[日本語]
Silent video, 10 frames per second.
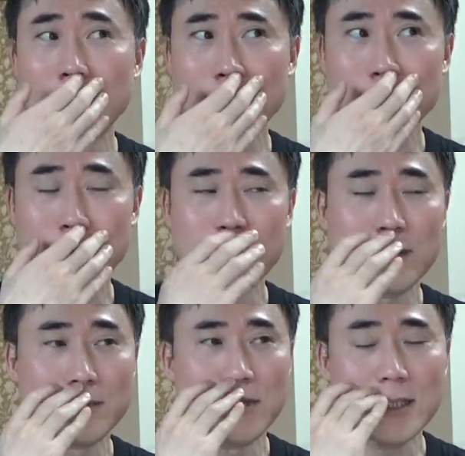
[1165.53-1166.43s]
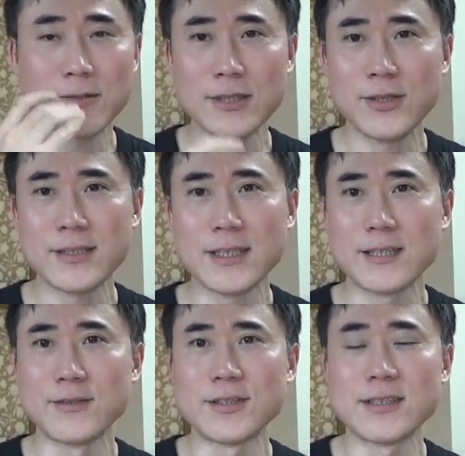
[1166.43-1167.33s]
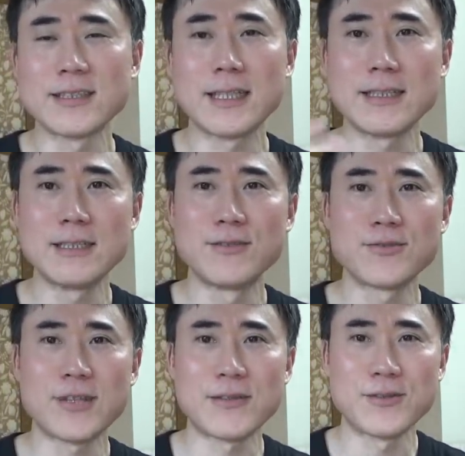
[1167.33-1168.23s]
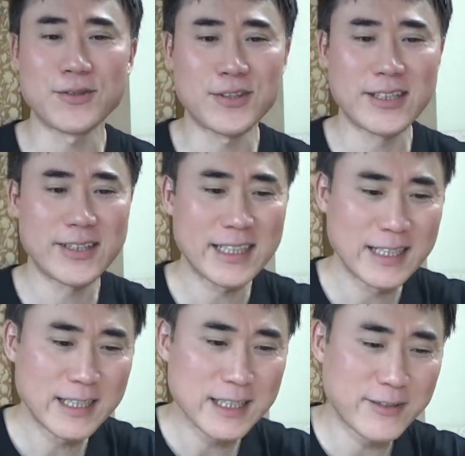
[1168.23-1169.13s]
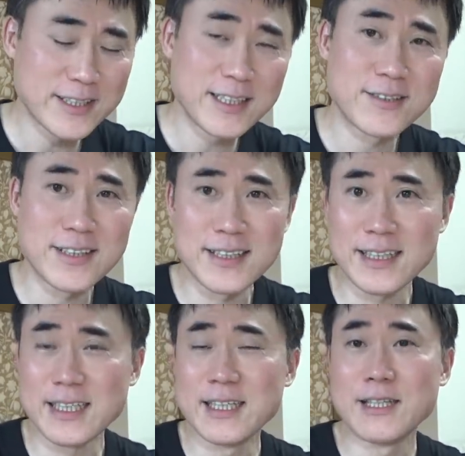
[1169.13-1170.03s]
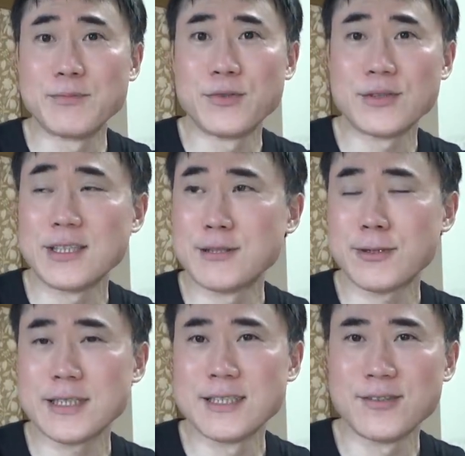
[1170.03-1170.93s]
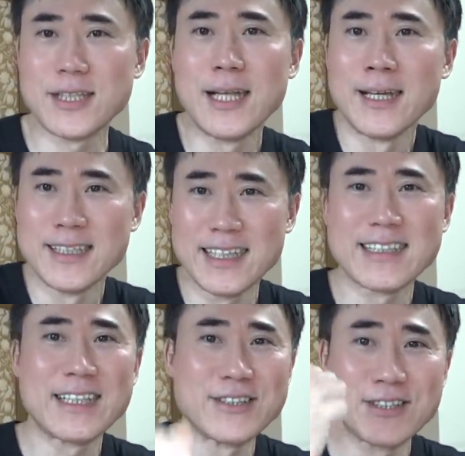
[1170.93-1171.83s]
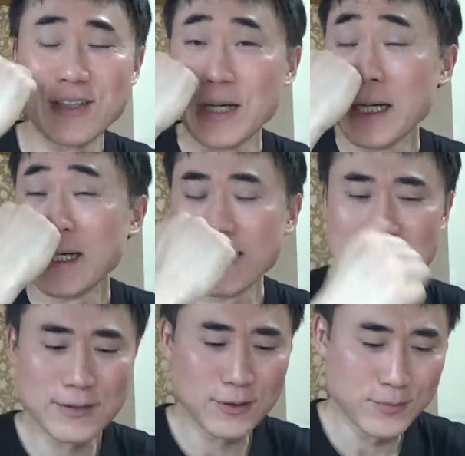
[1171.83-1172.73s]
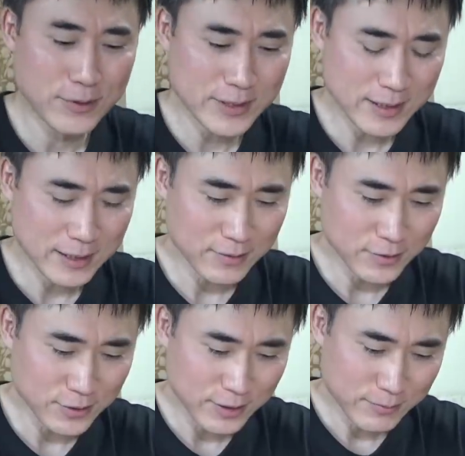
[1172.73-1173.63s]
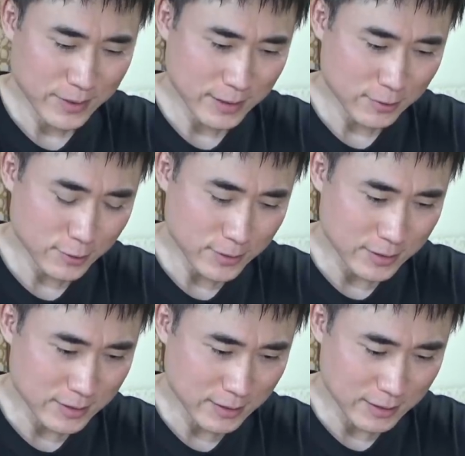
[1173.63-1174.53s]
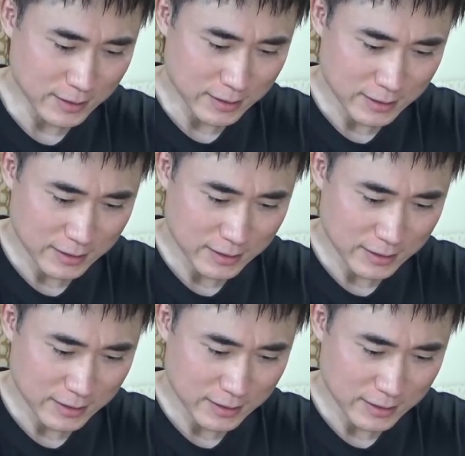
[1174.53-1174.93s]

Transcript: あの昔は良かったけど最近言うことがコロコロ変わってるからもう石破は信用できないんだっていう人いると思いますけれど、まあ、例えばですね